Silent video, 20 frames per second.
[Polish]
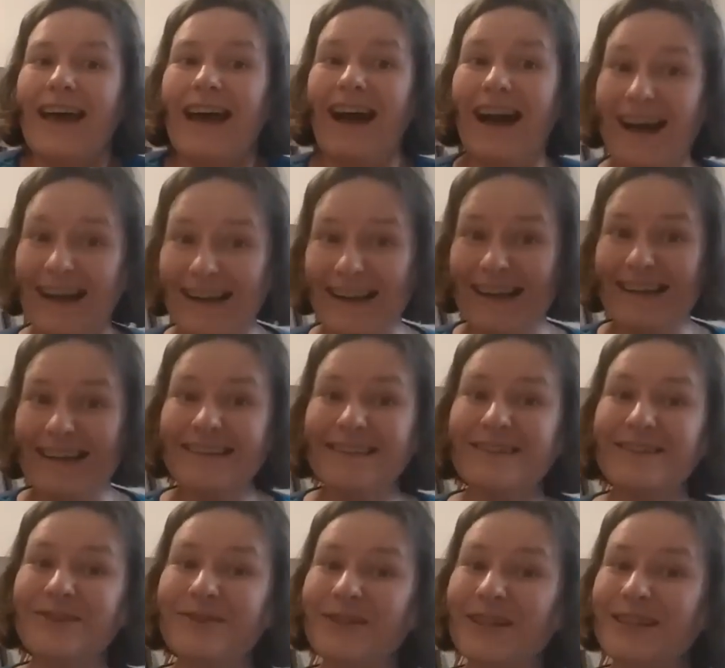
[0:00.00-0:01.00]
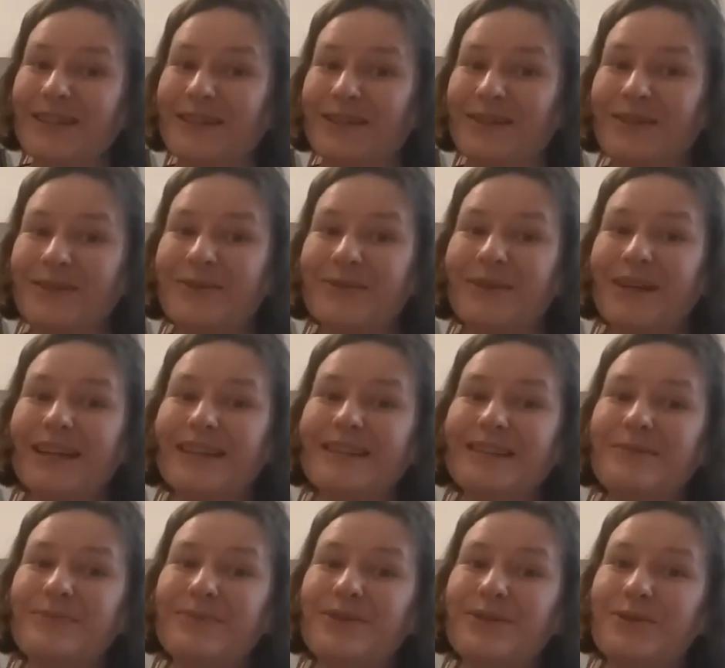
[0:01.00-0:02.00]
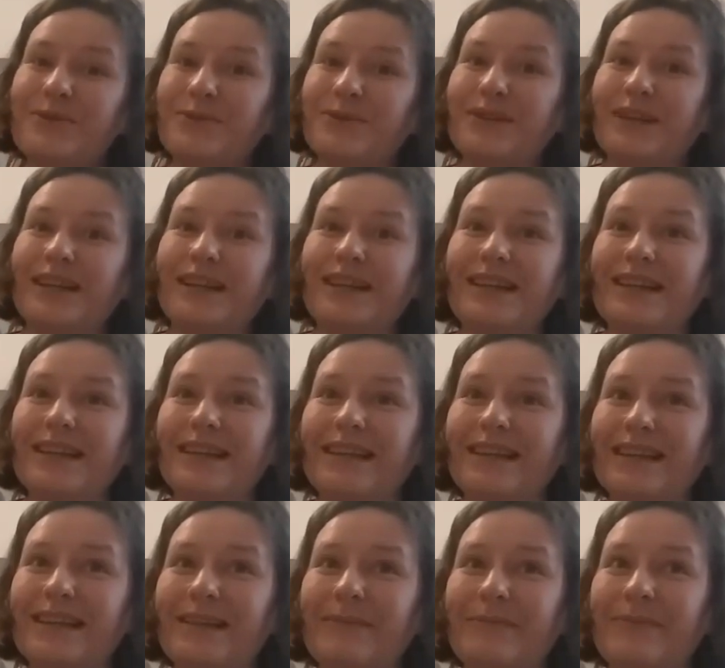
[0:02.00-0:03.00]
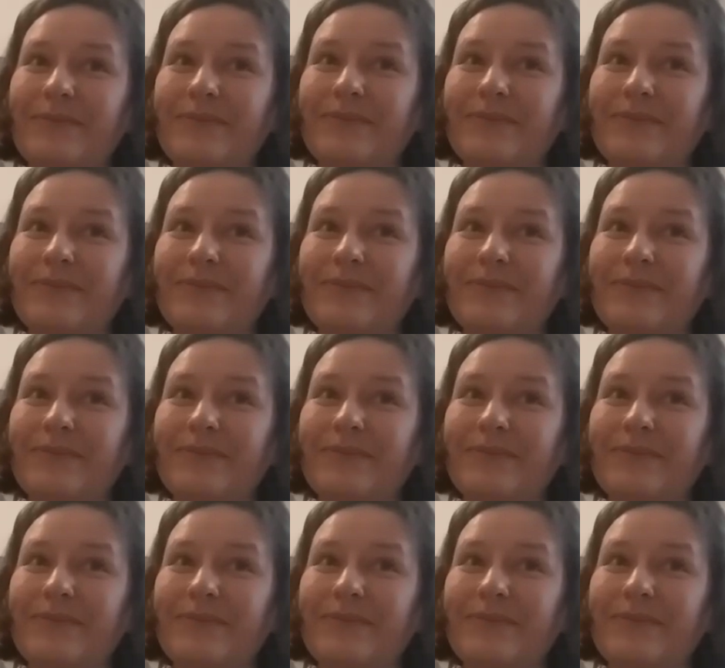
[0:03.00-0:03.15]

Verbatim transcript: Ale z drugiej strony, słuchajcie, przyszło takie,